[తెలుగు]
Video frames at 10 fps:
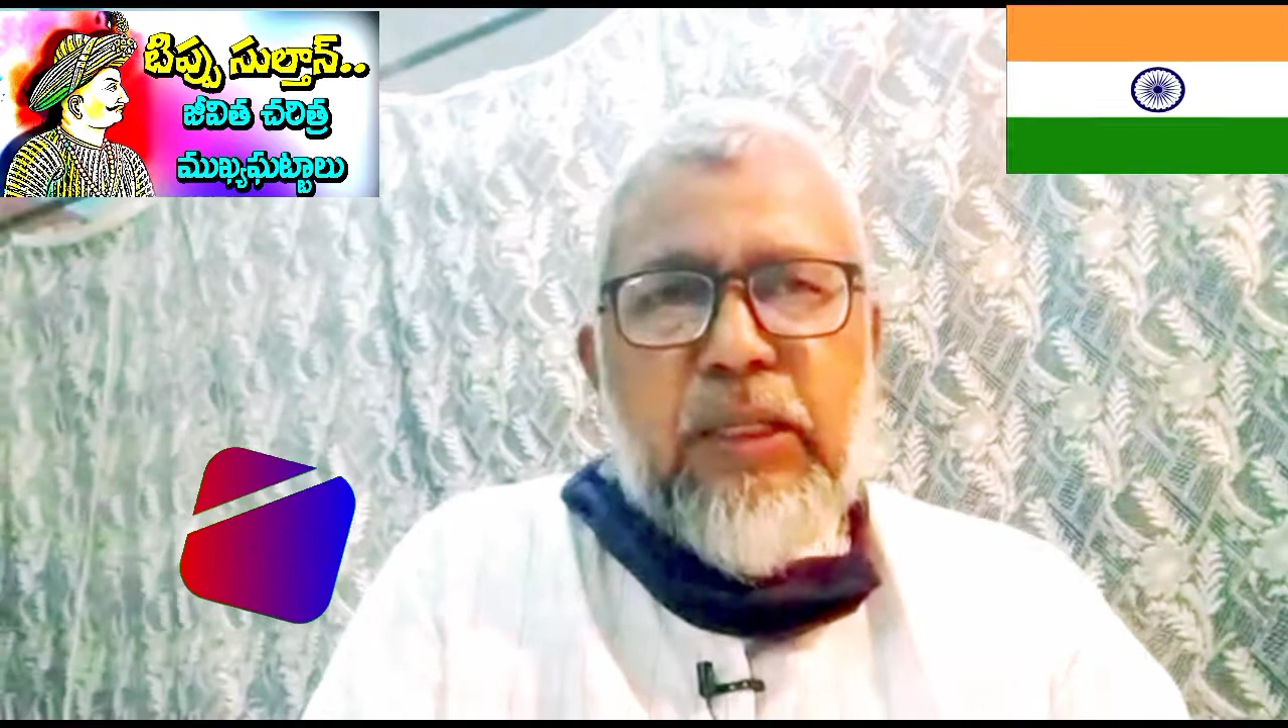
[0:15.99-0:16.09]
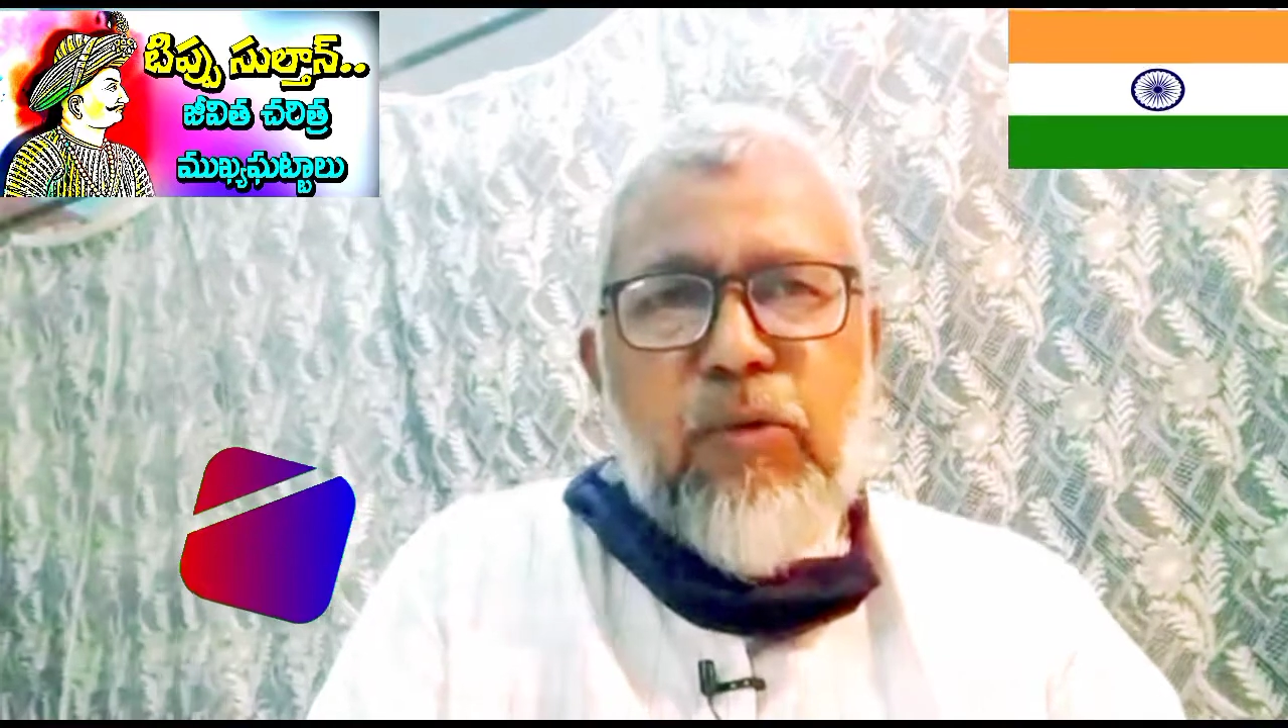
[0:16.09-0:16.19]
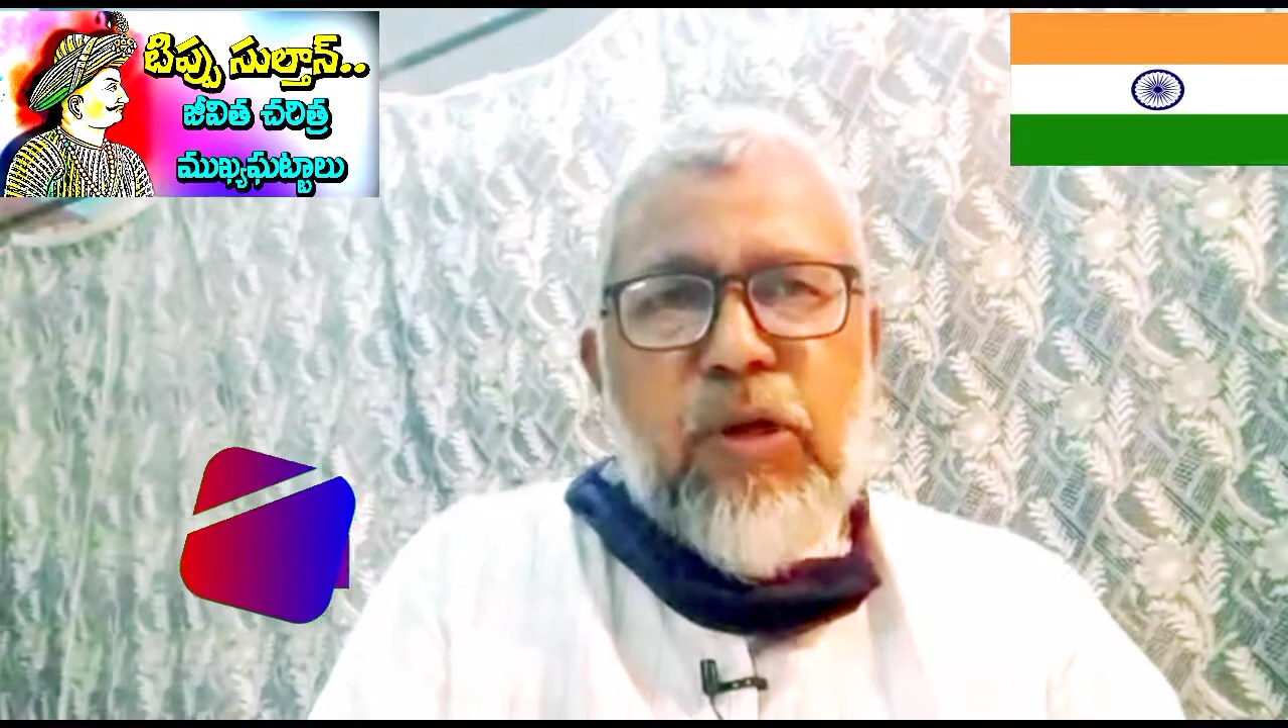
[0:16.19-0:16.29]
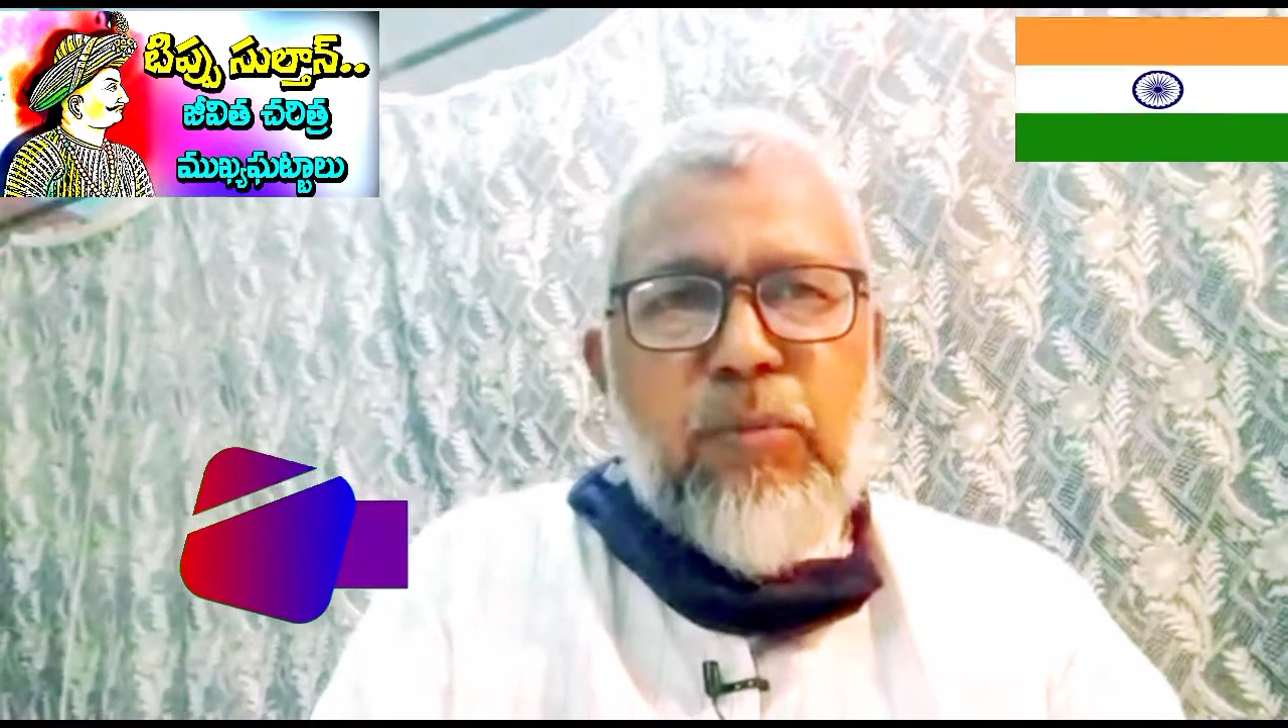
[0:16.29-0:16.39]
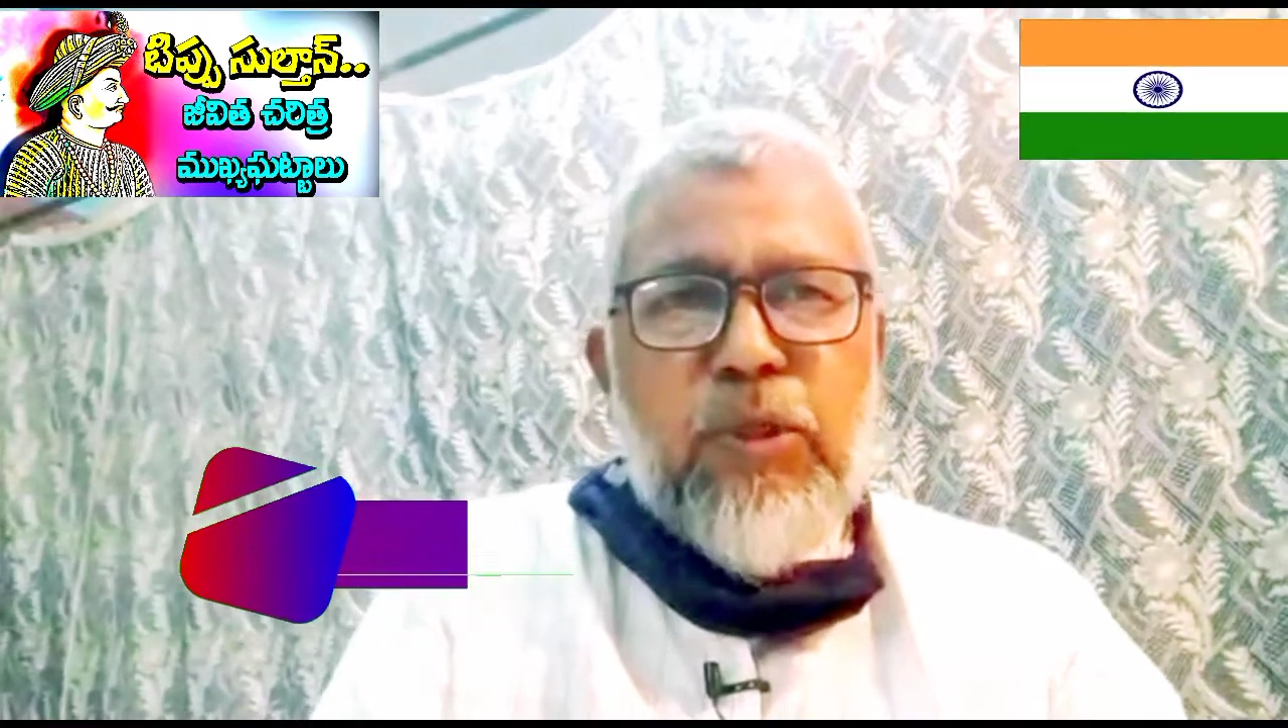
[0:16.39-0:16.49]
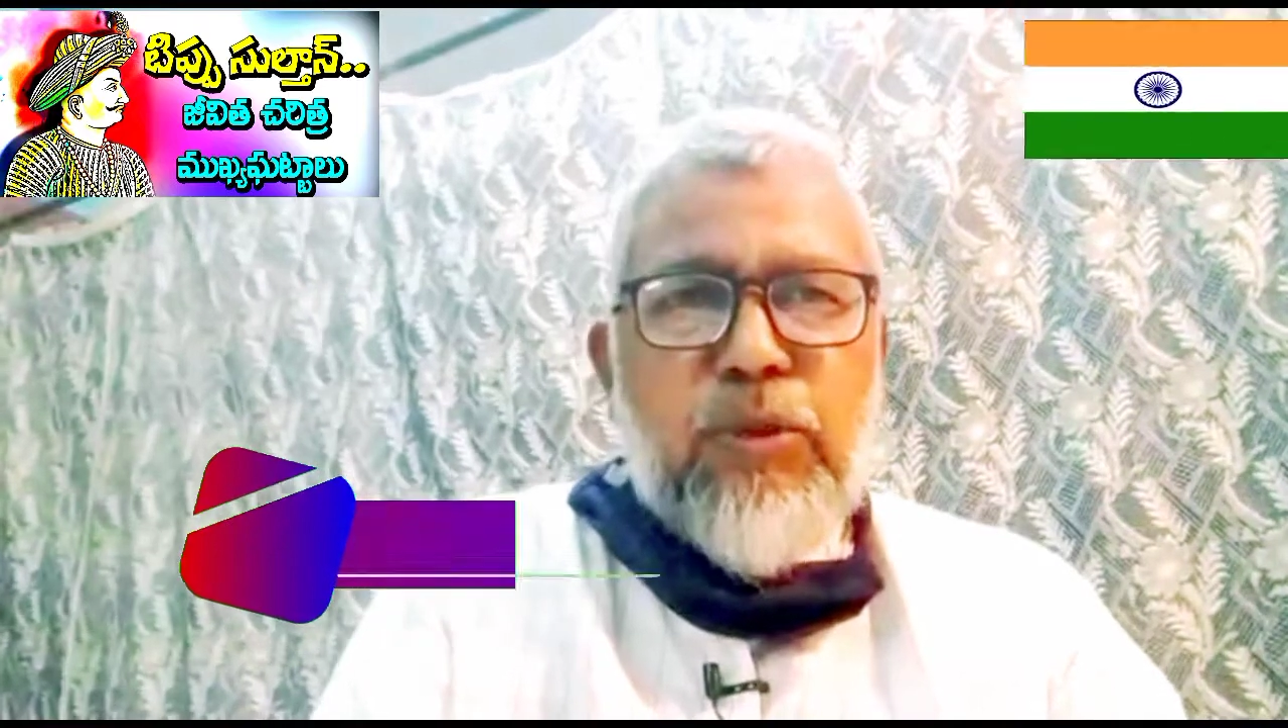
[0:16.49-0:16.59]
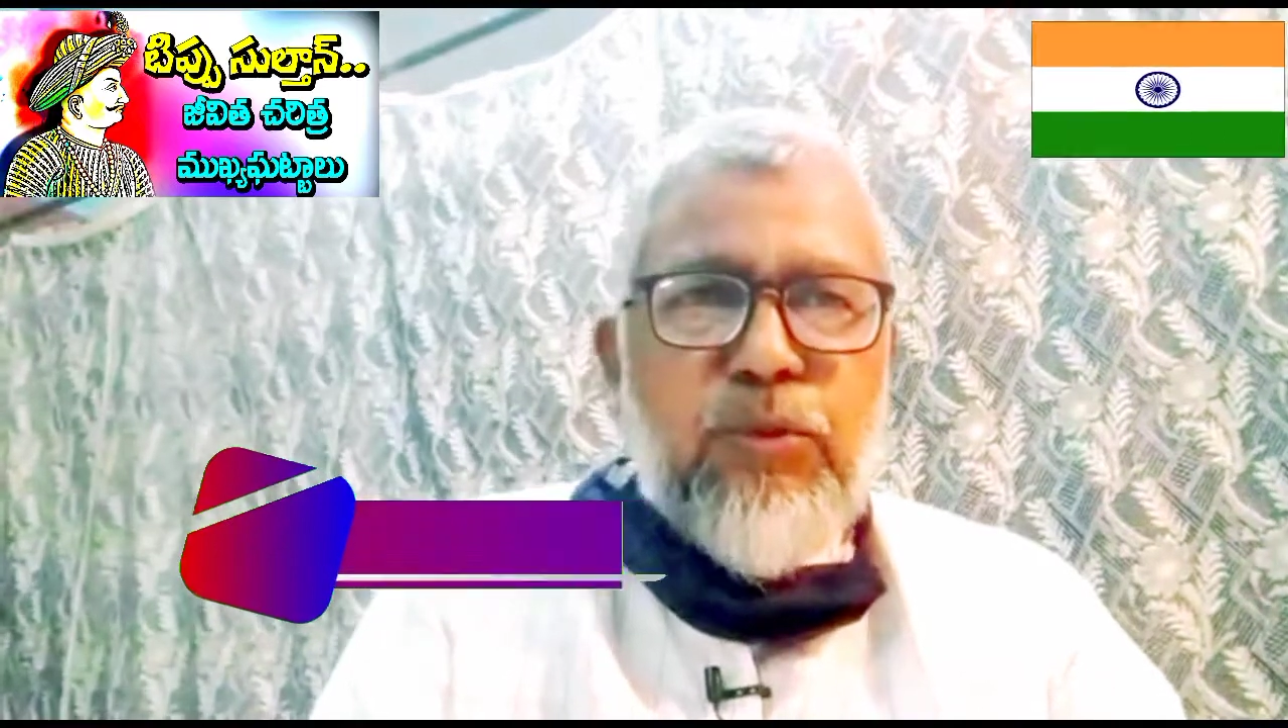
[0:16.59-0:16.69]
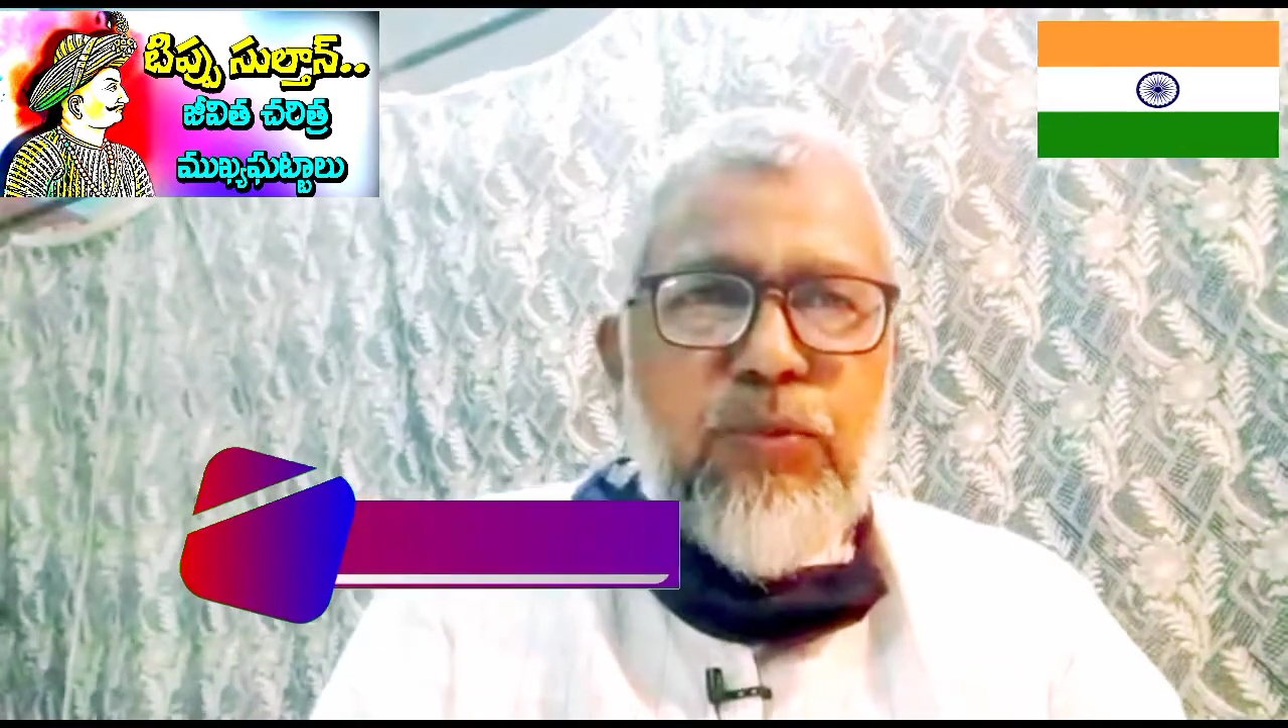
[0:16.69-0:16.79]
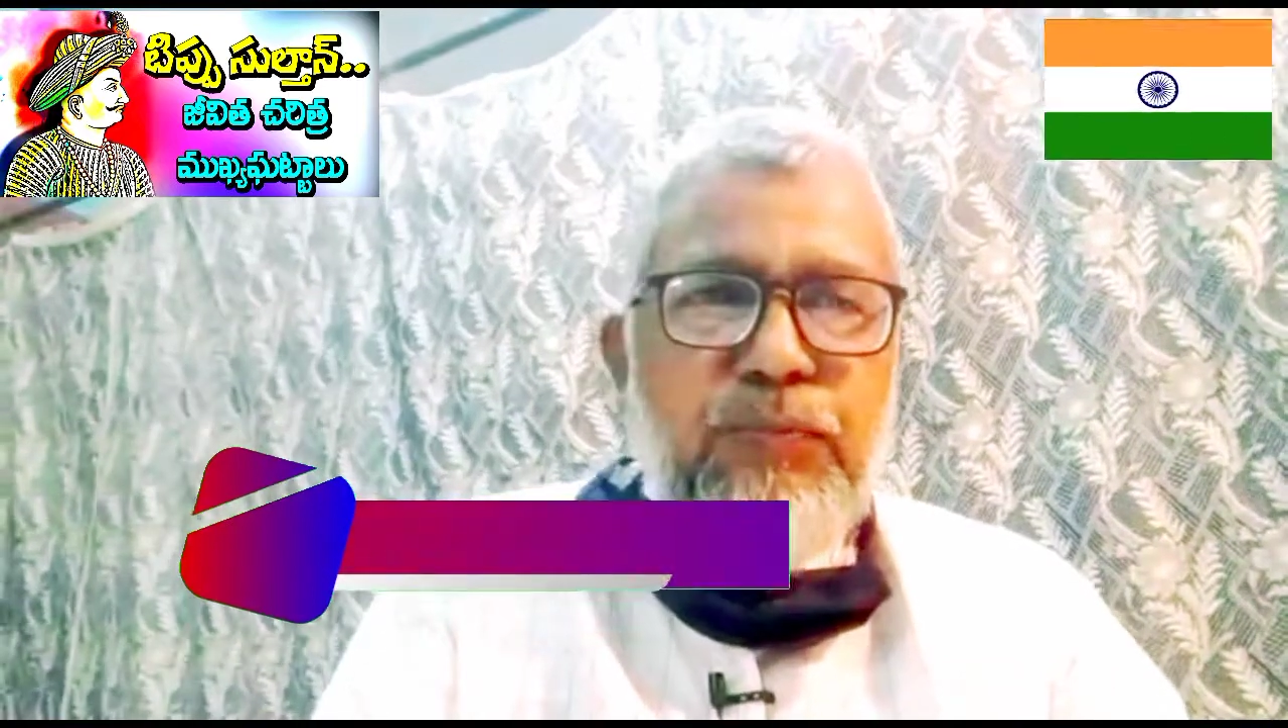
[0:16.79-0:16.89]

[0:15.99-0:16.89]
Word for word: కరుణామయుడు